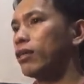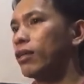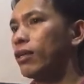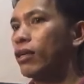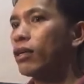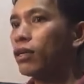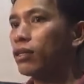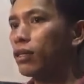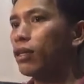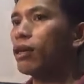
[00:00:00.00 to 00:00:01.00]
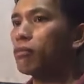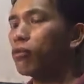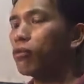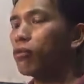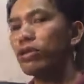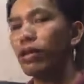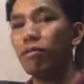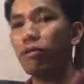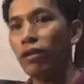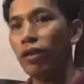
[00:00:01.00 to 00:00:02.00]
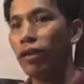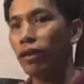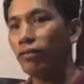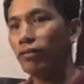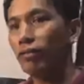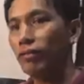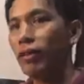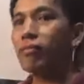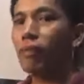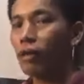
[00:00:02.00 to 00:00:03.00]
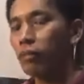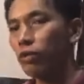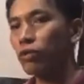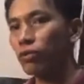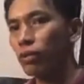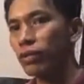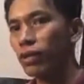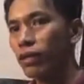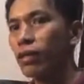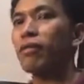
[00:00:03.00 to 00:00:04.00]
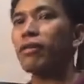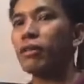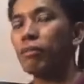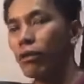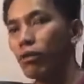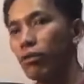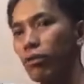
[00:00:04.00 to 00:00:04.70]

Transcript: hindi lang po puro cellphone lang para matuto naman sila na sa pag-uukit.